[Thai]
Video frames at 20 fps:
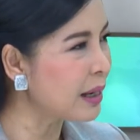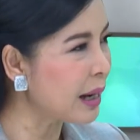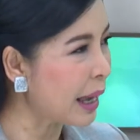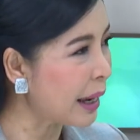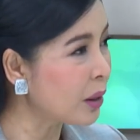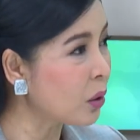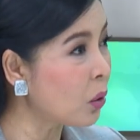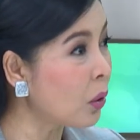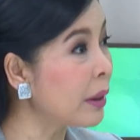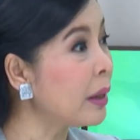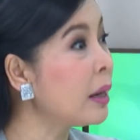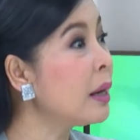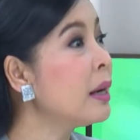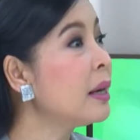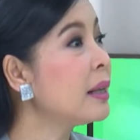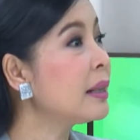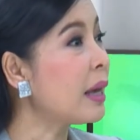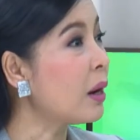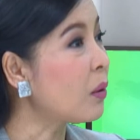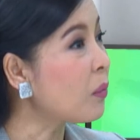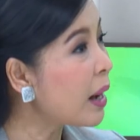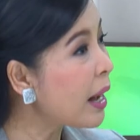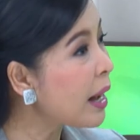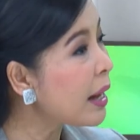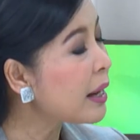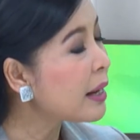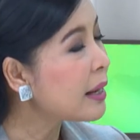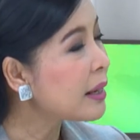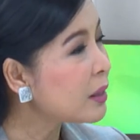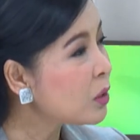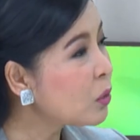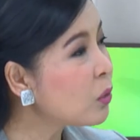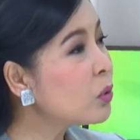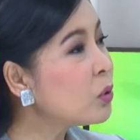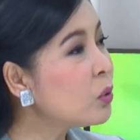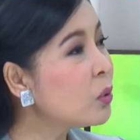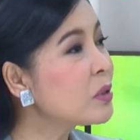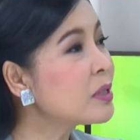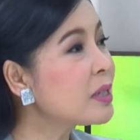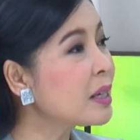หลายๆคนแต่ว่า
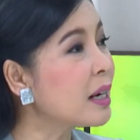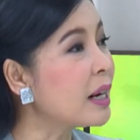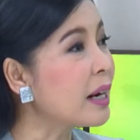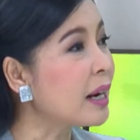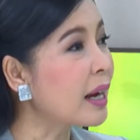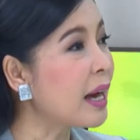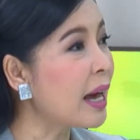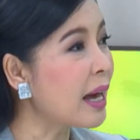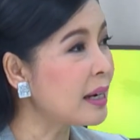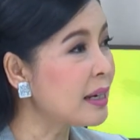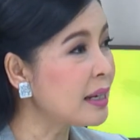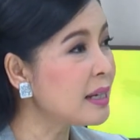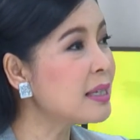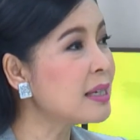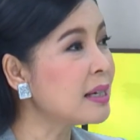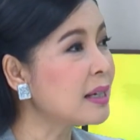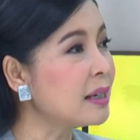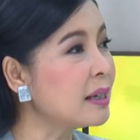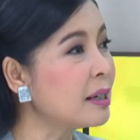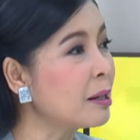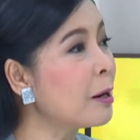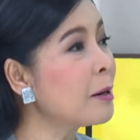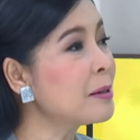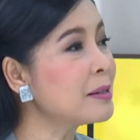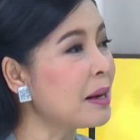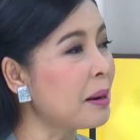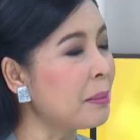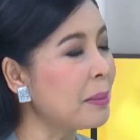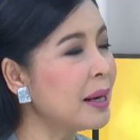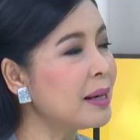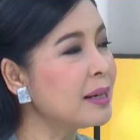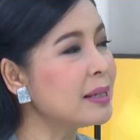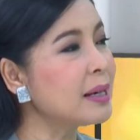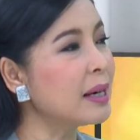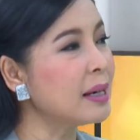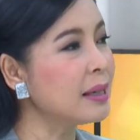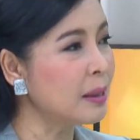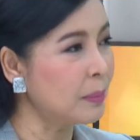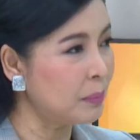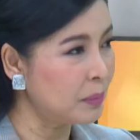ทุกๆสถานการณ์ที่เจอก็สามารถที่
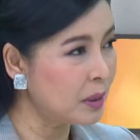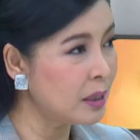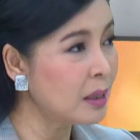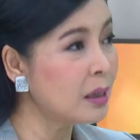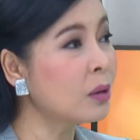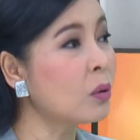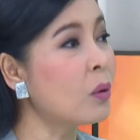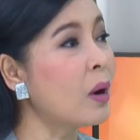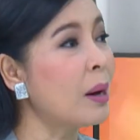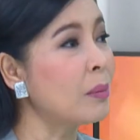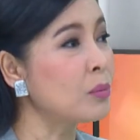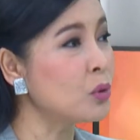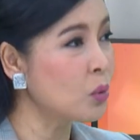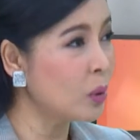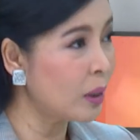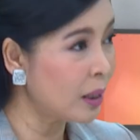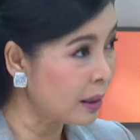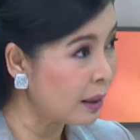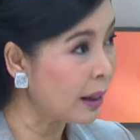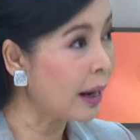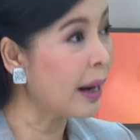จะหยิบยื่นความช่วยเห